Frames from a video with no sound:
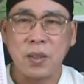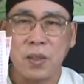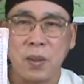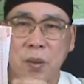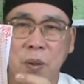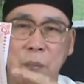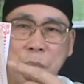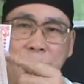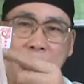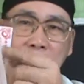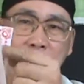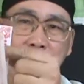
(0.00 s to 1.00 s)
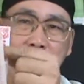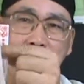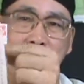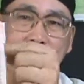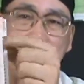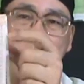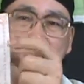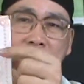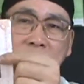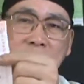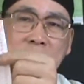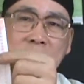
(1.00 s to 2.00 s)
就是我平常没有做
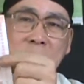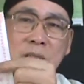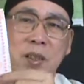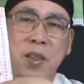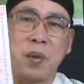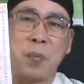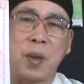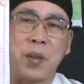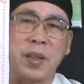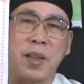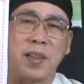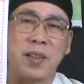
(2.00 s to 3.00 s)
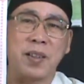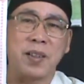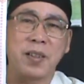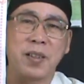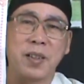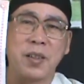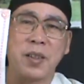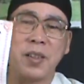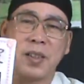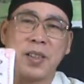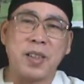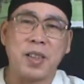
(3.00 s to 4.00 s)
定定期保养啊，也就
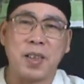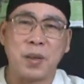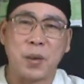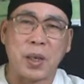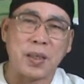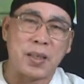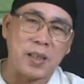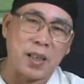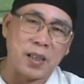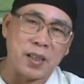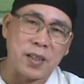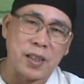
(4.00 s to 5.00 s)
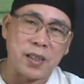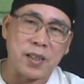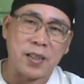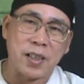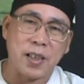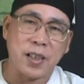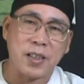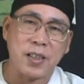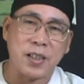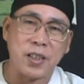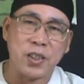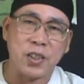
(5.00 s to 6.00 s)
是这个软体在在在
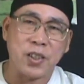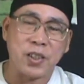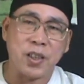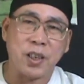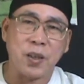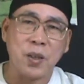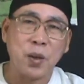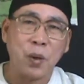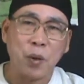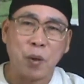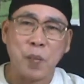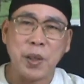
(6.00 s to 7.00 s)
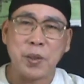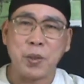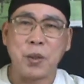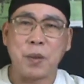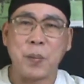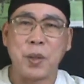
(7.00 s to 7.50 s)
升级的时候，我没有记录。